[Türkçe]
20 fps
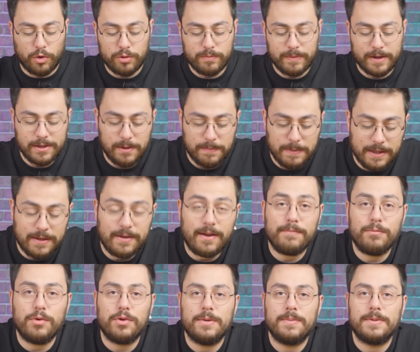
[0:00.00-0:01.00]
Normalde bilinen
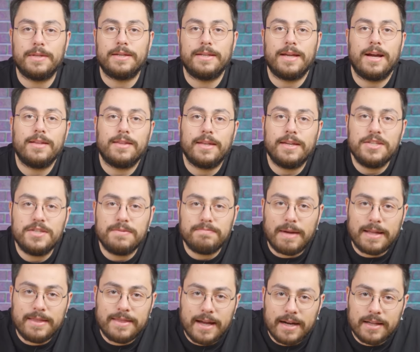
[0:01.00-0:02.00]
bir ödemedir. Ya dayıcım
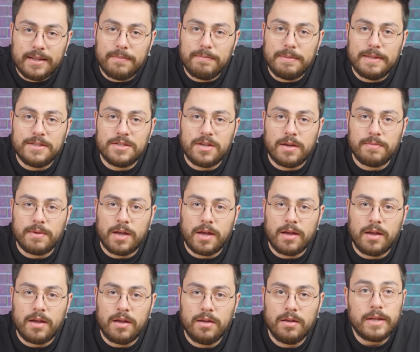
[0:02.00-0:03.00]
ben nereden bileceğim
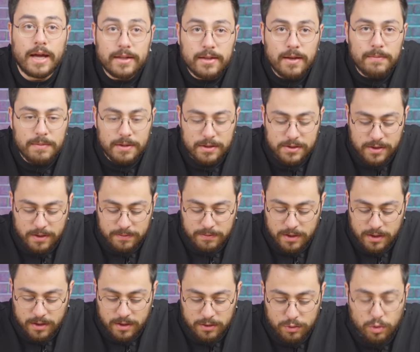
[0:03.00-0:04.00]
ya? Nereden bileceğim
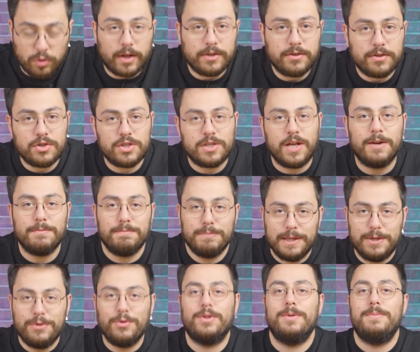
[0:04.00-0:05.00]
ya? Dolandırıcılar
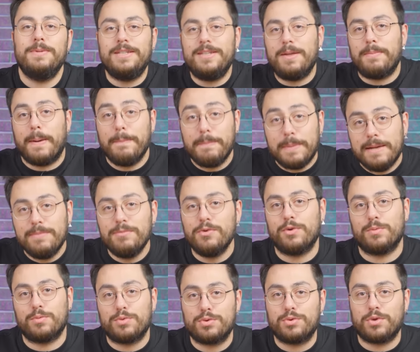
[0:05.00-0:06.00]
biliyor olabilir de ben
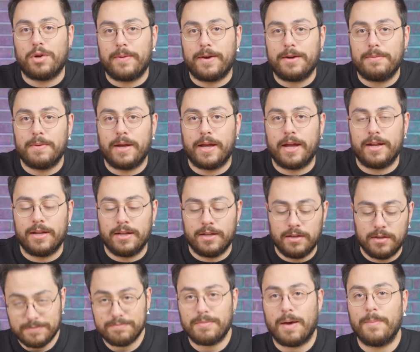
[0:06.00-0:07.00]
bilmiyorum kusura bakma yani.
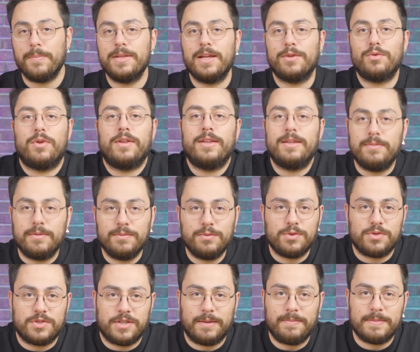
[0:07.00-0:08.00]
Ben bir daha dolandırma
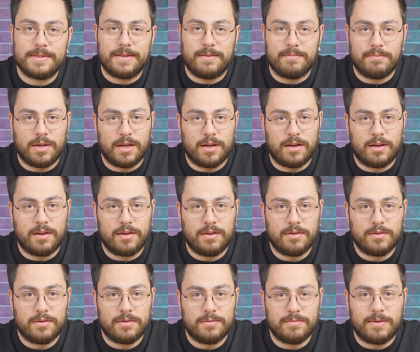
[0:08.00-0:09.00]
videosu çekmesem mi ya?
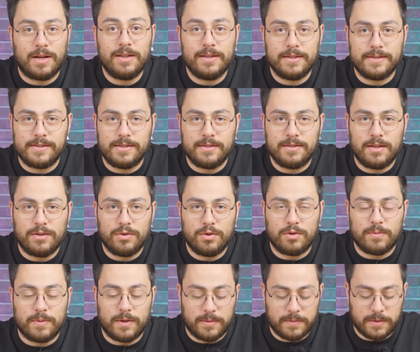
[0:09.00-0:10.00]
Vallahi
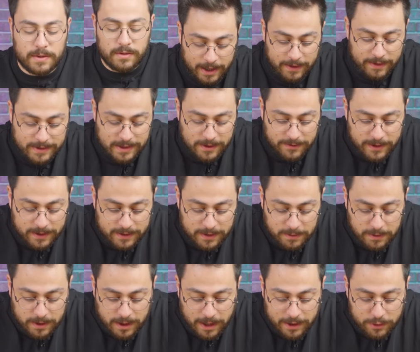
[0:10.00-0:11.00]
sinirleniyorum abi. Evet
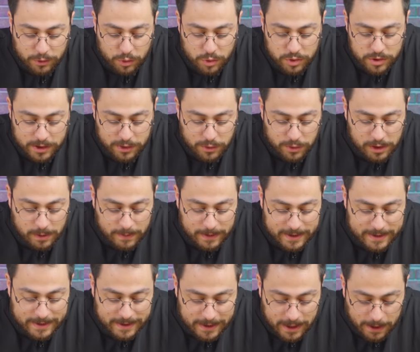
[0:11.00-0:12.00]
efendim kargo ücreti
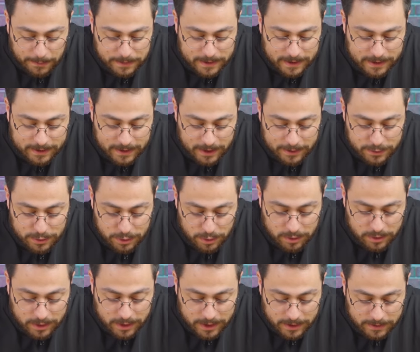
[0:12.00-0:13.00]
ödemenizi yaptıktan
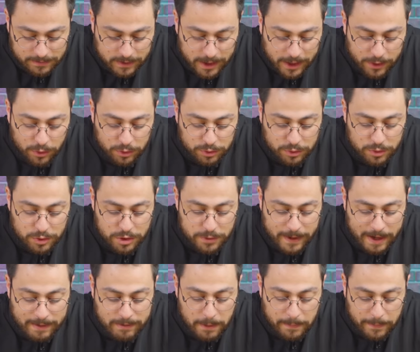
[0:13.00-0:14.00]
sonra dekontunuzu
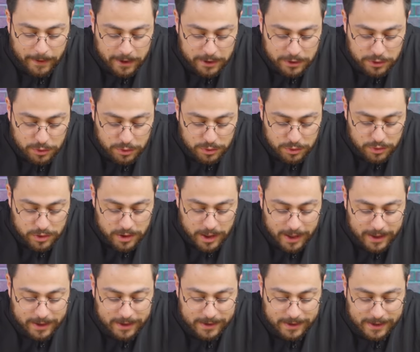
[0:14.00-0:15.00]
benimle paylaşıyorsunuz.
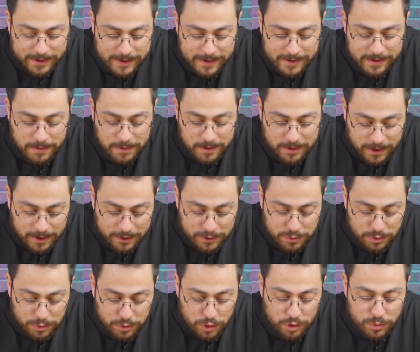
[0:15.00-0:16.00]
Ardından sisteme teyit
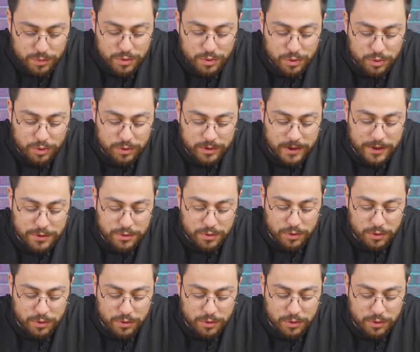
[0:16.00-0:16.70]
sunuyorum. Sunduktan